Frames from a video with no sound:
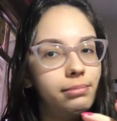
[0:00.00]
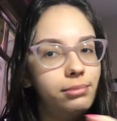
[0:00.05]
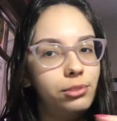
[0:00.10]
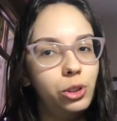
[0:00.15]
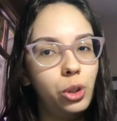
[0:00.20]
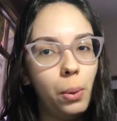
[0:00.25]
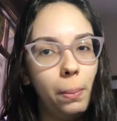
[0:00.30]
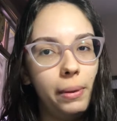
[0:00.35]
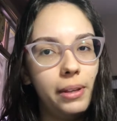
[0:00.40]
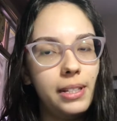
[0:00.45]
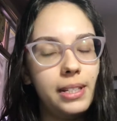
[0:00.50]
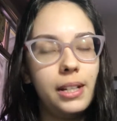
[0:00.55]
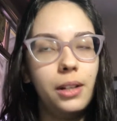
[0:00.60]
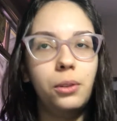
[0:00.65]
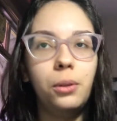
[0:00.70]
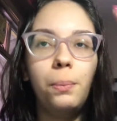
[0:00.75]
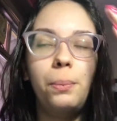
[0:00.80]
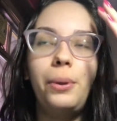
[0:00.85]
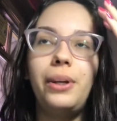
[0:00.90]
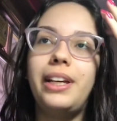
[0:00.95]
Tô
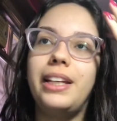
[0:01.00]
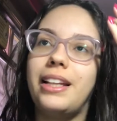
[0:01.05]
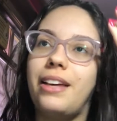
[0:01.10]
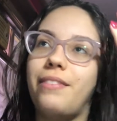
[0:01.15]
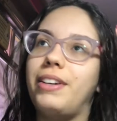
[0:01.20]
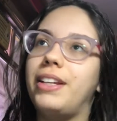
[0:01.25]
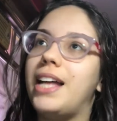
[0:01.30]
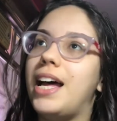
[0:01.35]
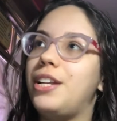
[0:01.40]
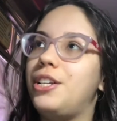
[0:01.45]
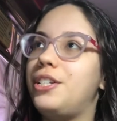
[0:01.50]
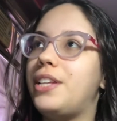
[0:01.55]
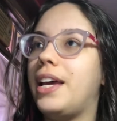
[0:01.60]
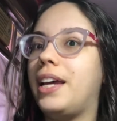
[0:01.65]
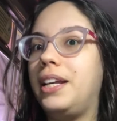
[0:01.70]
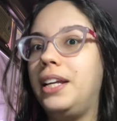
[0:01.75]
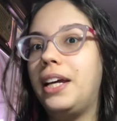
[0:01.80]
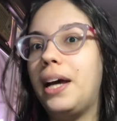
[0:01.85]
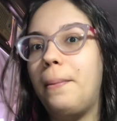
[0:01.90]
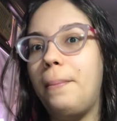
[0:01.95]
pensando, porque na verdade,
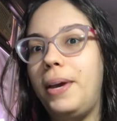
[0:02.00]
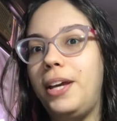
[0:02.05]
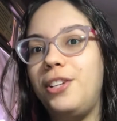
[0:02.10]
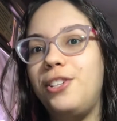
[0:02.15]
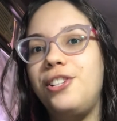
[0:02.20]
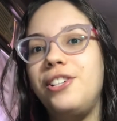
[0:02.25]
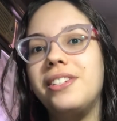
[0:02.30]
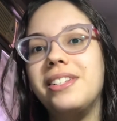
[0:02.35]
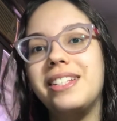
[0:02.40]
tecnicamente,